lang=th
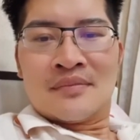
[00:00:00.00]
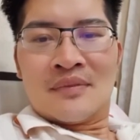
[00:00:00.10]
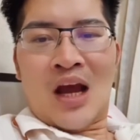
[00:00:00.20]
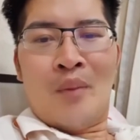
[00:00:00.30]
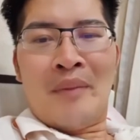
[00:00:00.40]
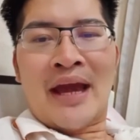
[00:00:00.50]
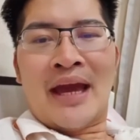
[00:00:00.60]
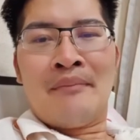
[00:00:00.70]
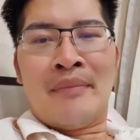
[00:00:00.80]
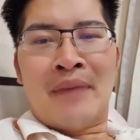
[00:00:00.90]
เอาแม่ง
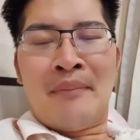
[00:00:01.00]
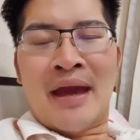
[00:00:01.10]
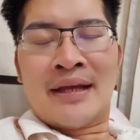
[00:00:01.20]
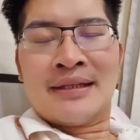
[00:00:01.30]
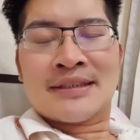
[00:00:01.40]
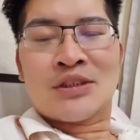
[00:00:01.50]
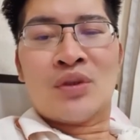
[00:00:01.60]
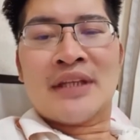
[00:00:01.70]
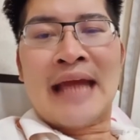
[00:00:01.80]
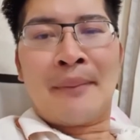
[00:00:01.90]
ให้ให้แม่งเหลือศูนย์
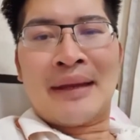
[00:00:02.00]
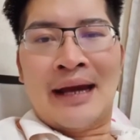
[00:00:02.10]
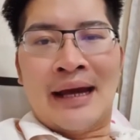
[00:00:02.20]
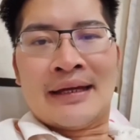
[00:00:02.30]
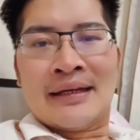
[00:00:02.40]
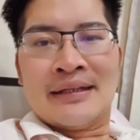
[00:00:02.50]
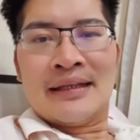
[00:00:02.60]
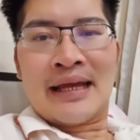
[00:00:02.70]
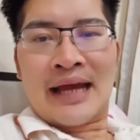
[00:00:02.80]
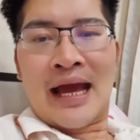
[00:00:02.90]
ที่นั่งไปเลย
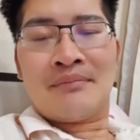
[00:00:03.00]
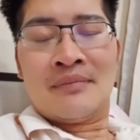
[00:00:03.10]
นะครับ